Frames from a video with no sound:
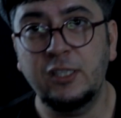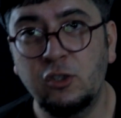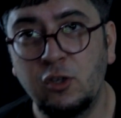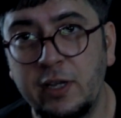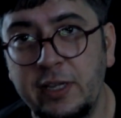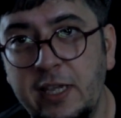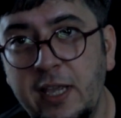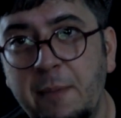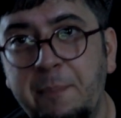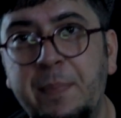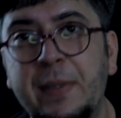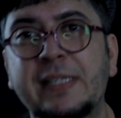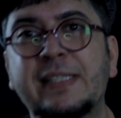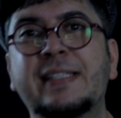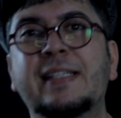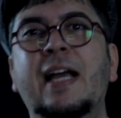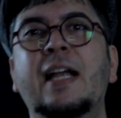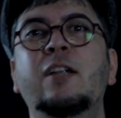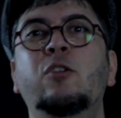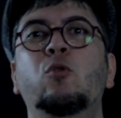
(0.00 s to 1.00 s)
isso aí,
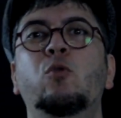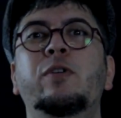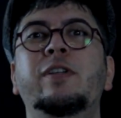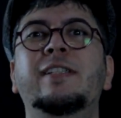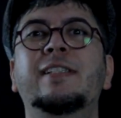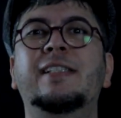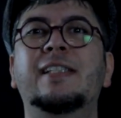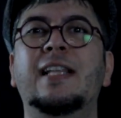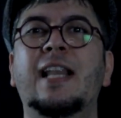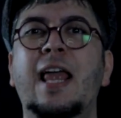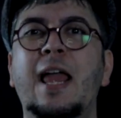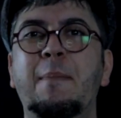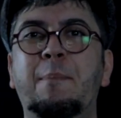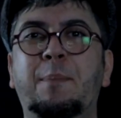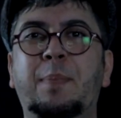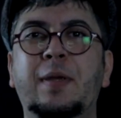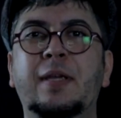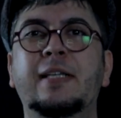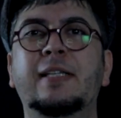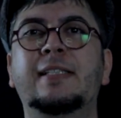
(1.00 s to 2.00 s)
apesar do
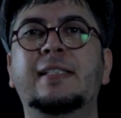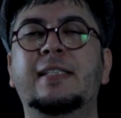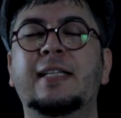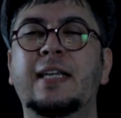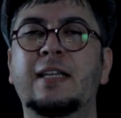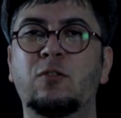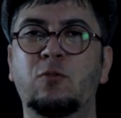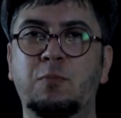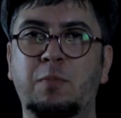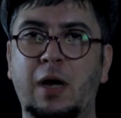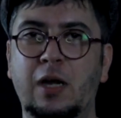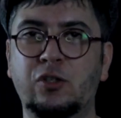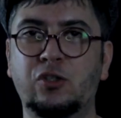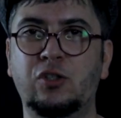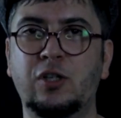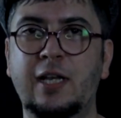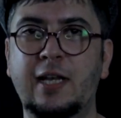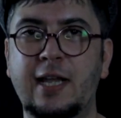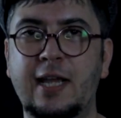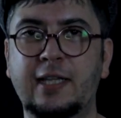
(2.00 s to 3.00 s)
slap ser no
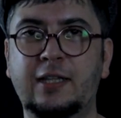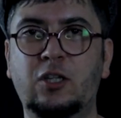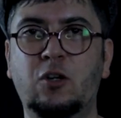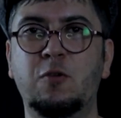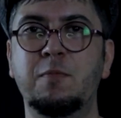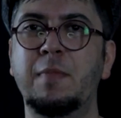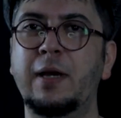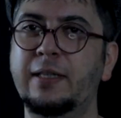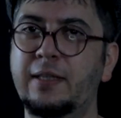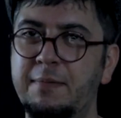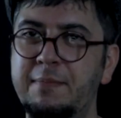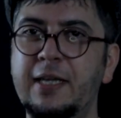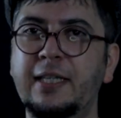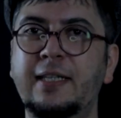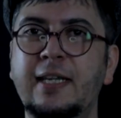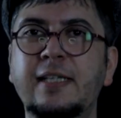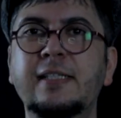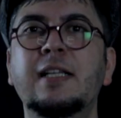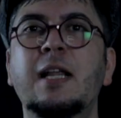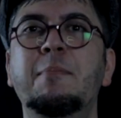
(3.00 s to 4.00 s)
baixo elétrico, mas também
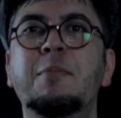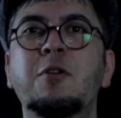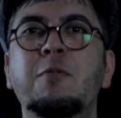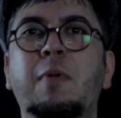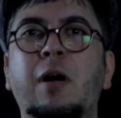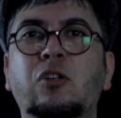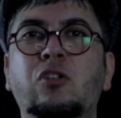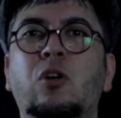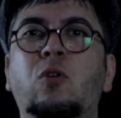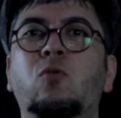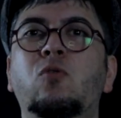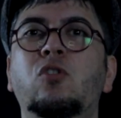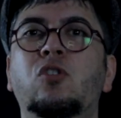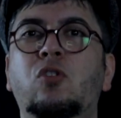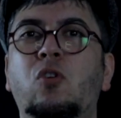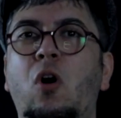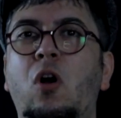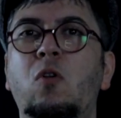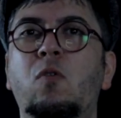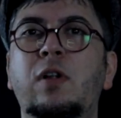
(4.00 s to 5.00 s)
tem slap no baixo
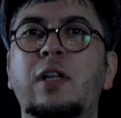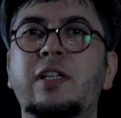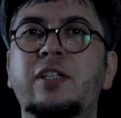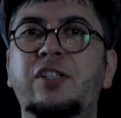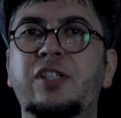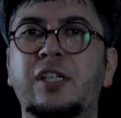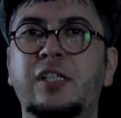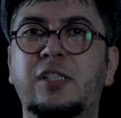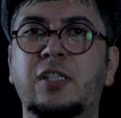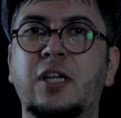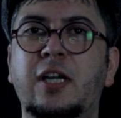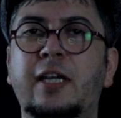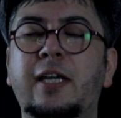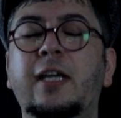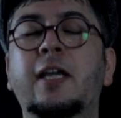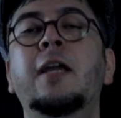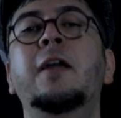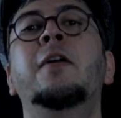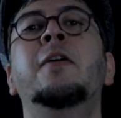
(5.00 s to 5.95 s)
acústico, olha o Willie Dixon aí.